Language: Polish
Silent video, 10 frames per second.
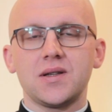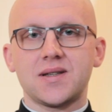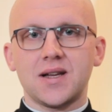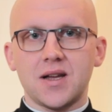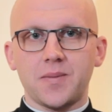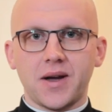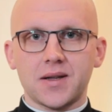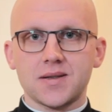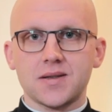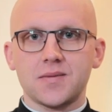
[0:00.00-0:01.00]

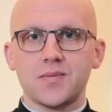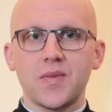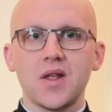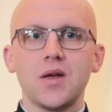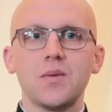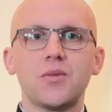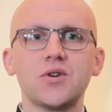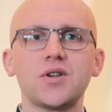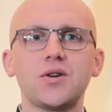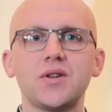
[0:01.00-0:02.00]
celebrans.
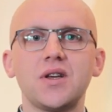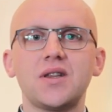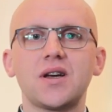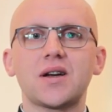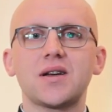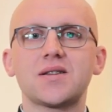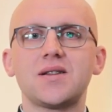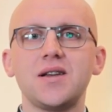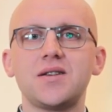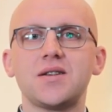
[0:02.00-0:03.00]
Może on jednak
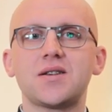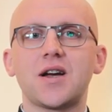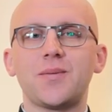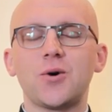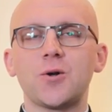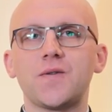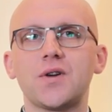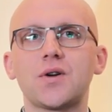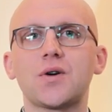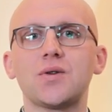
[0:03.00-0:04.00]
zlecić kapłanowi
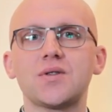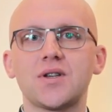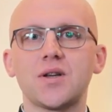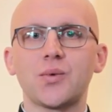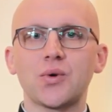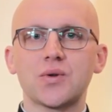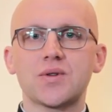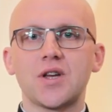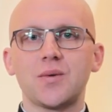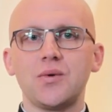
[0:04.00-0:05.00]

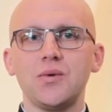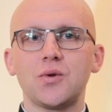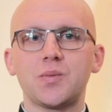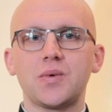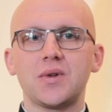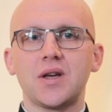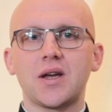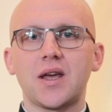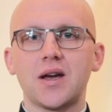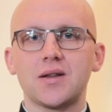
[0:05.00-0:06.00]
koncelebrującemu lub
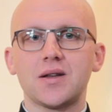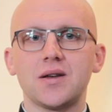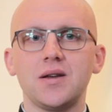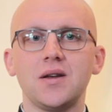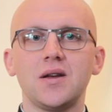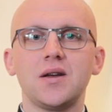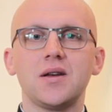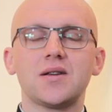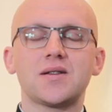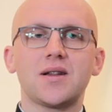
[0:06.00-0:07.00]
niekiedy,
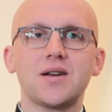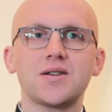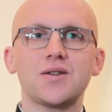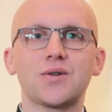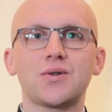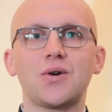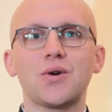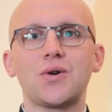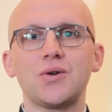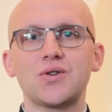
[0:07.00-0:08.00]
zależnie od
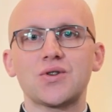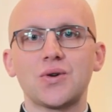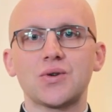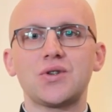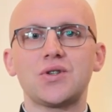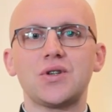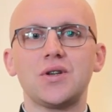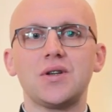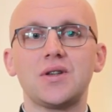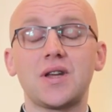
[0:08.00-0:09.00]

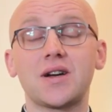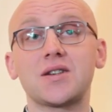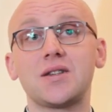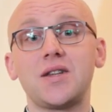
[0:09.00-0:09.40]
okoliczności, także